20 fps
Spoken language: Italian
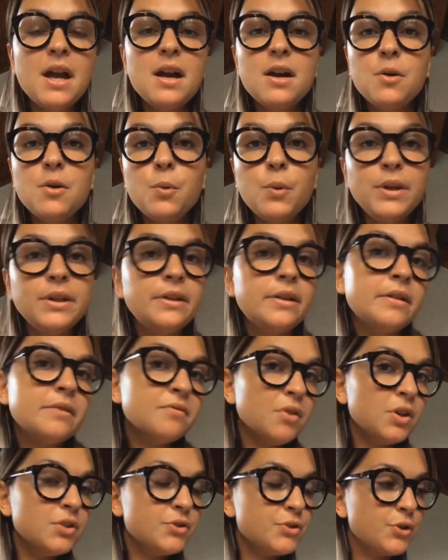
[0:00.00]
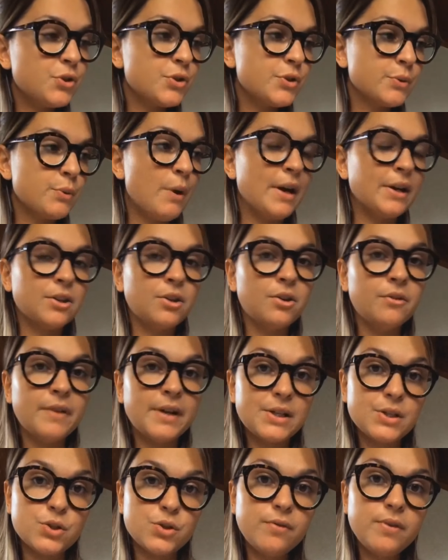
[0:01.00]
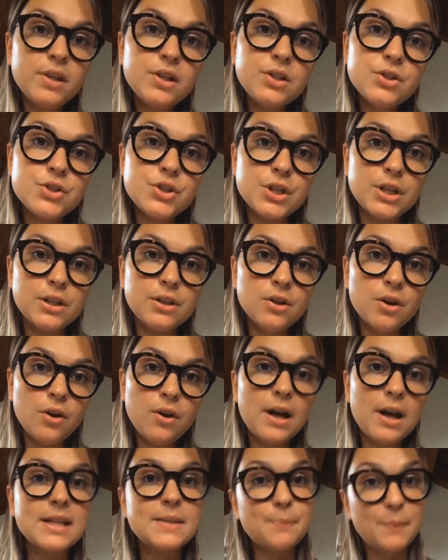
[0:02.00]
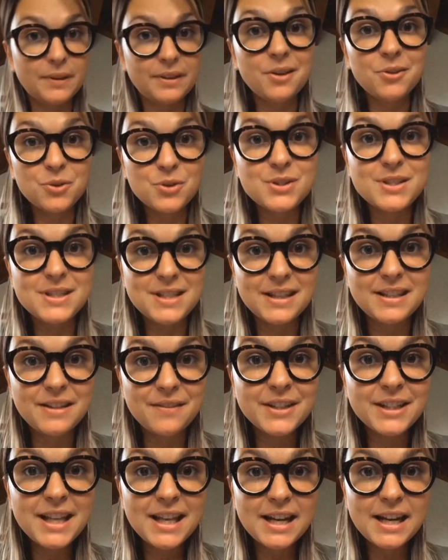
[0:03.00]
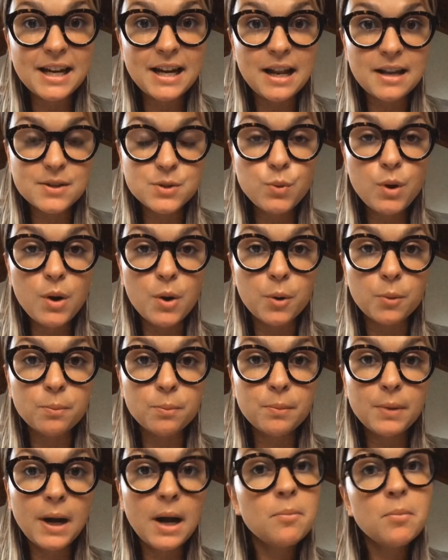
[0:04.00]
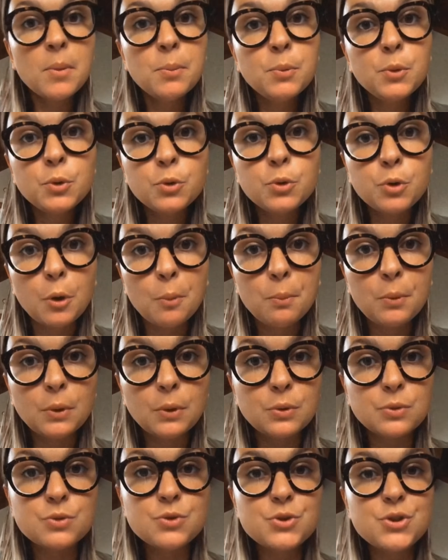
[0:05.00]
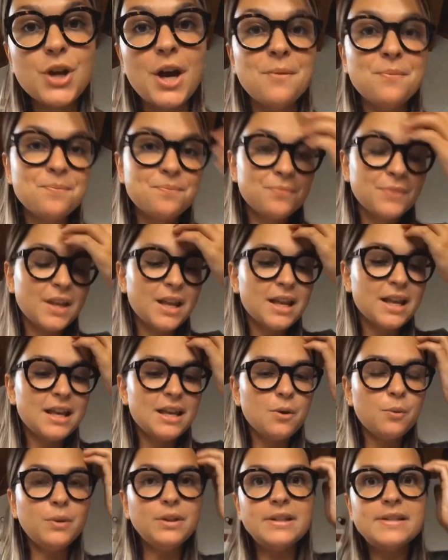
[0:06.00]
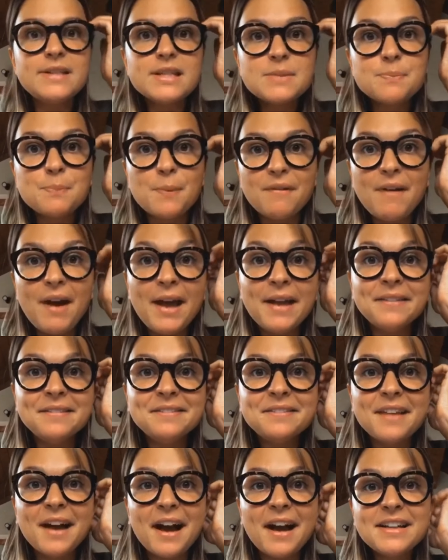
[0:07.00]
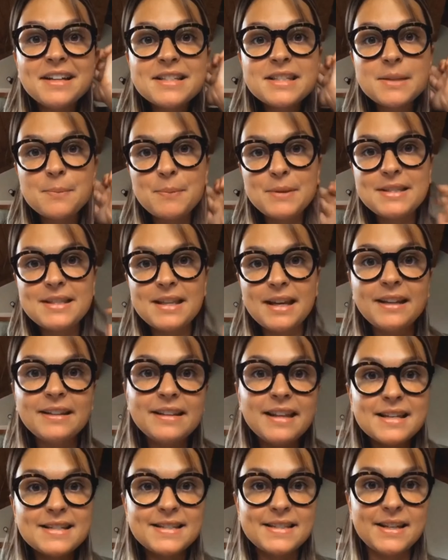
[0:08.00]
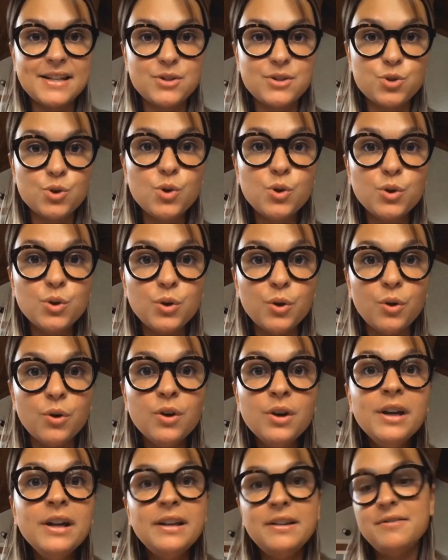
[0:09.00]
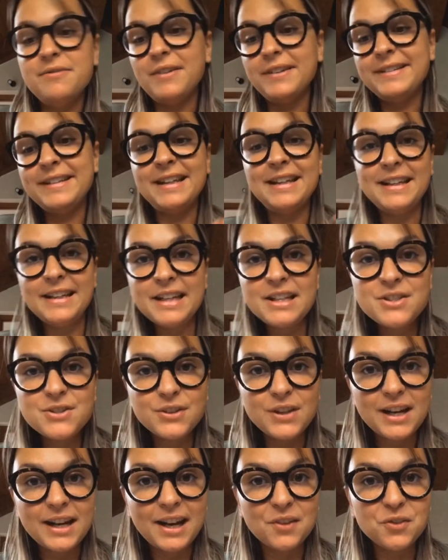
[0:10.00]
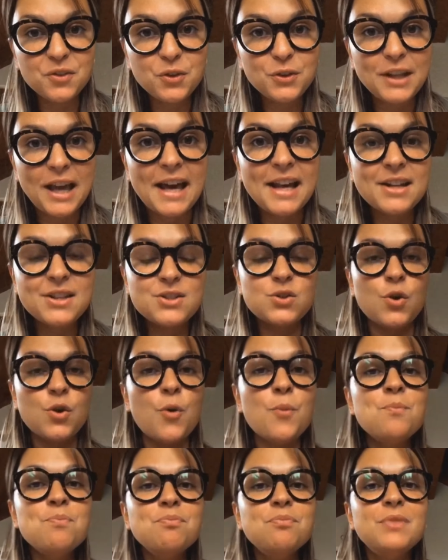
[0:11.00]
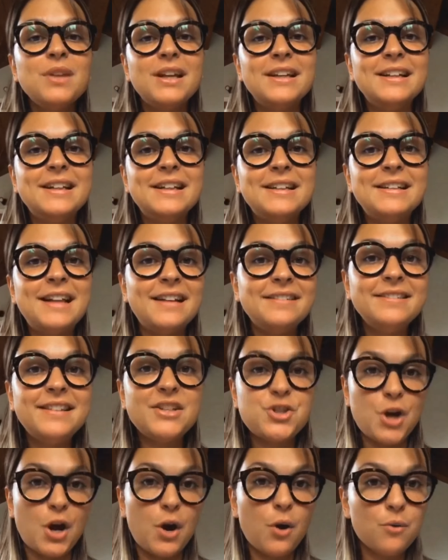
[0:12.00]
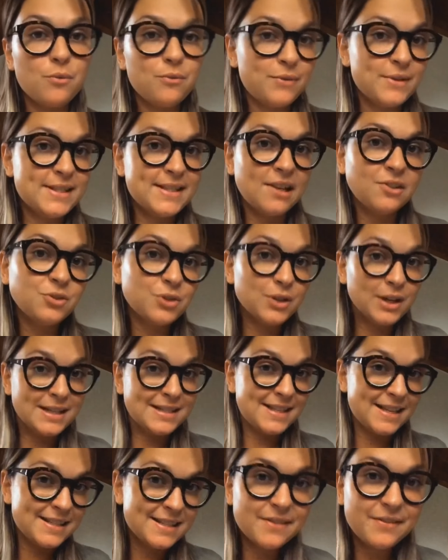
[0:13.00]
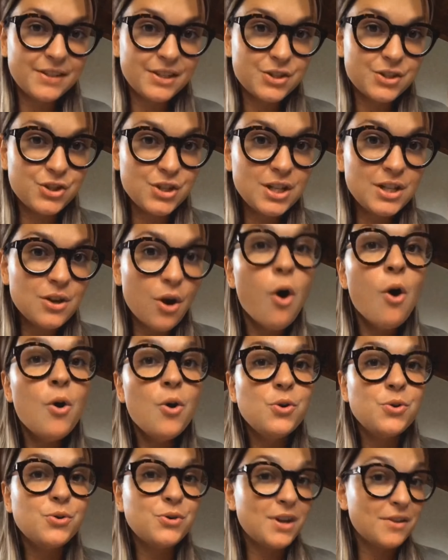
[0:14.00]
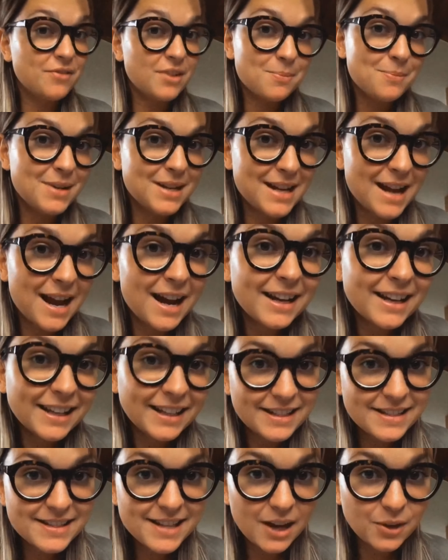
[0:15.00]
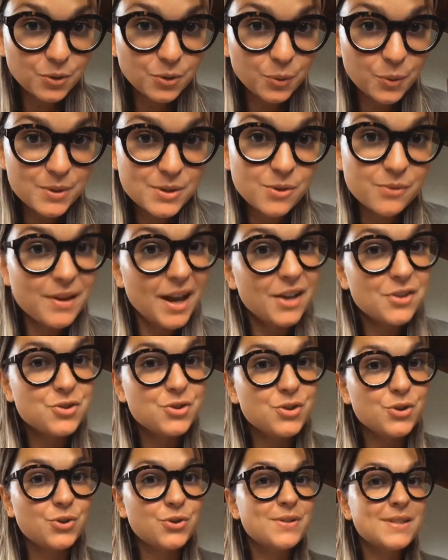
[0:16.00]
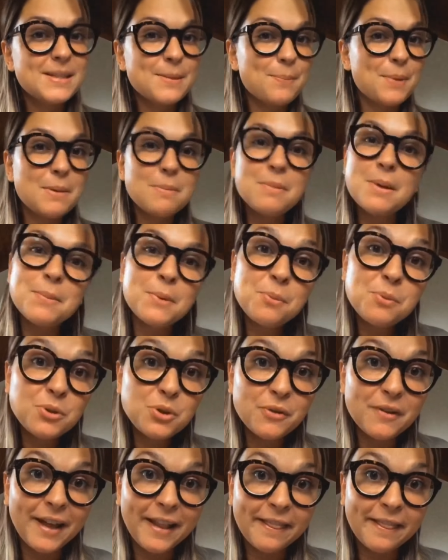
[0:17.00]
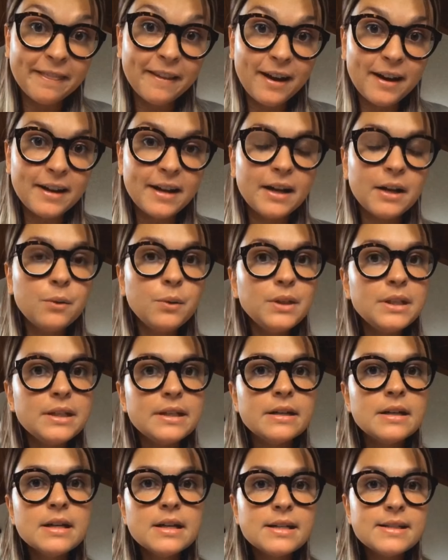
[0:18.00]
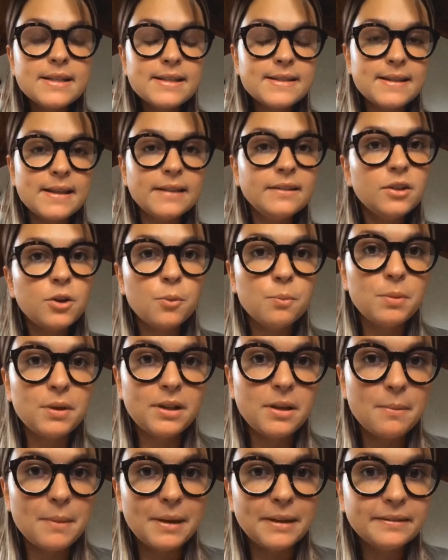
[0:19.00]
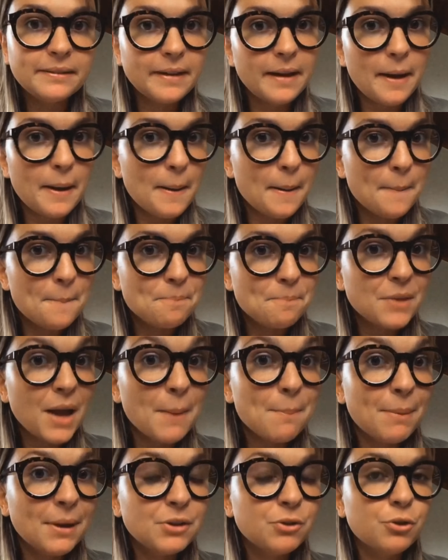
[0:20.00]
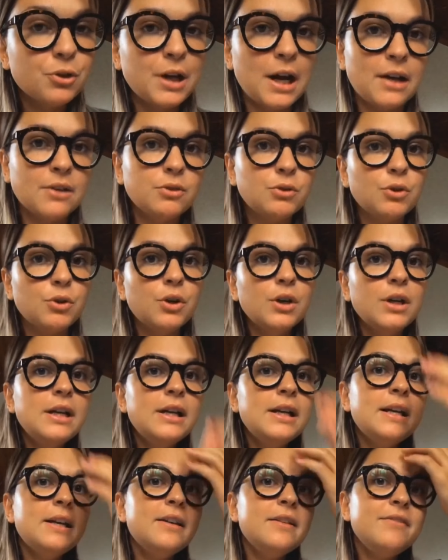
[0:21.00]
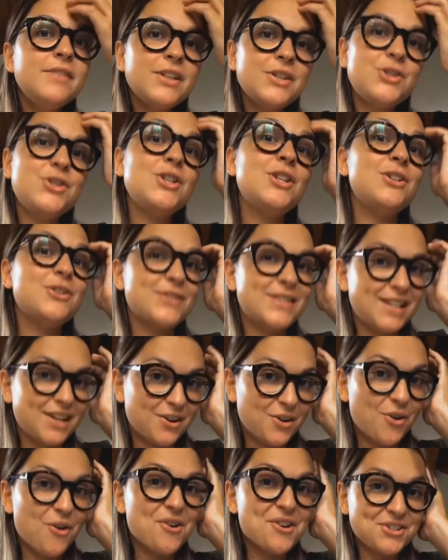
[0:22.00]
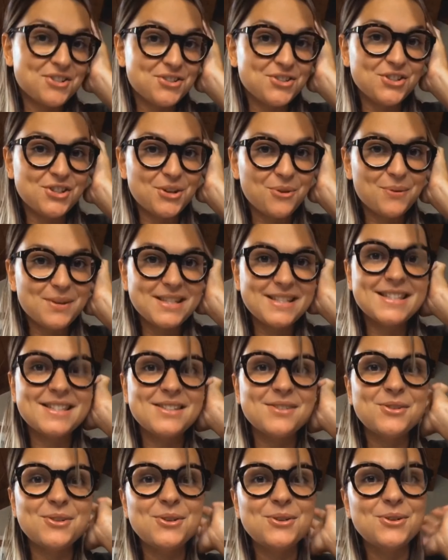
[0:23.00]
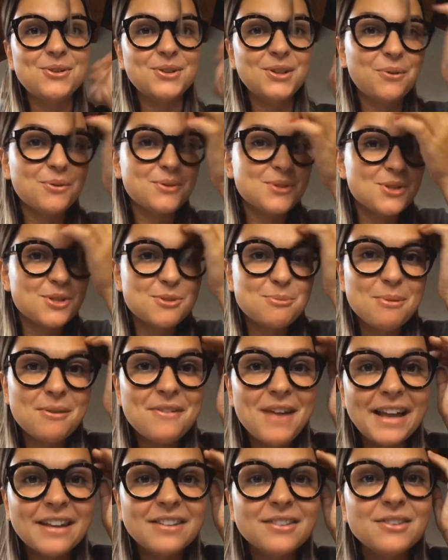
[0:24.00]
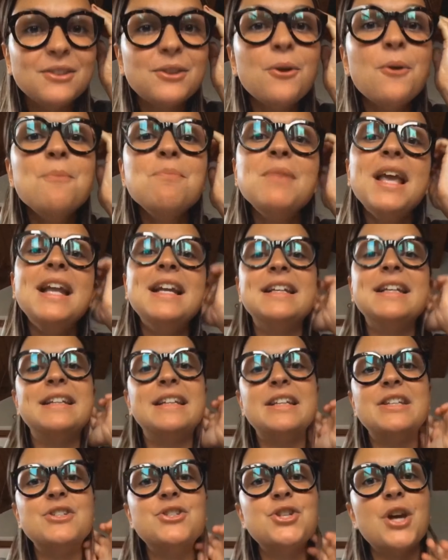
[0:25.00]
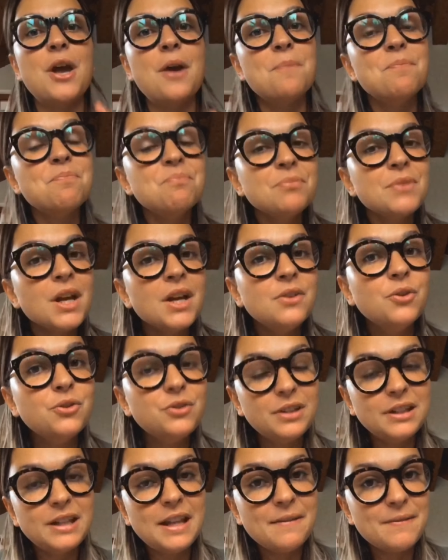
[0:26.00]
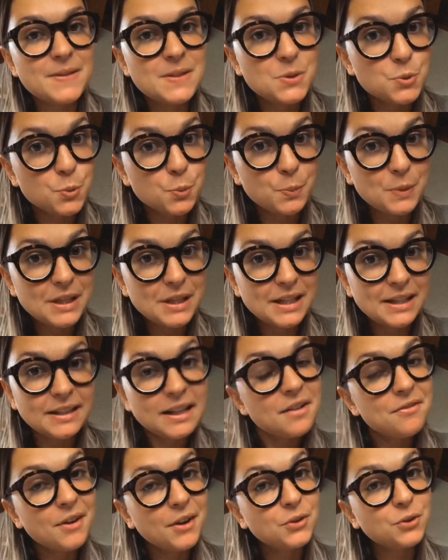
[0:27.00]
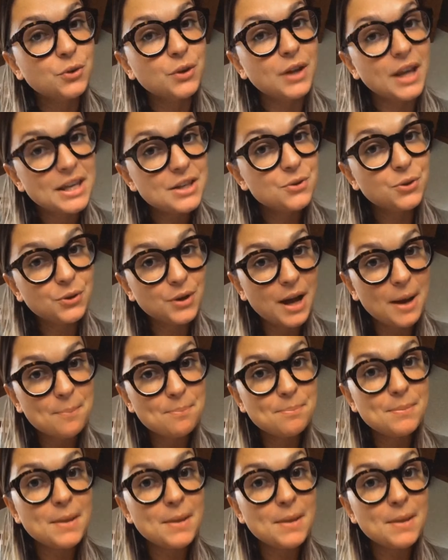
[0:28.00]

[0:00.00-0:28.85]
Quindi volge lo sguardo verso Virgilio, aspettandosi di vedere la sua ombra, ma purtroppo non c'è. Quindi si spaventa, inizia a pensare di essere solo. Infatti all'inizio del canto terzo eh, Dante ci ha confessato che senza Virgilio non avrebbe neanche iniziato questo viaggio, non saprebbe proprio dove andare, quindi si sente completamente mm, abbandonato. Virgilio si accorge di questo, di questo spavento e gli dice non ti devi stupire del fatto che io non abbia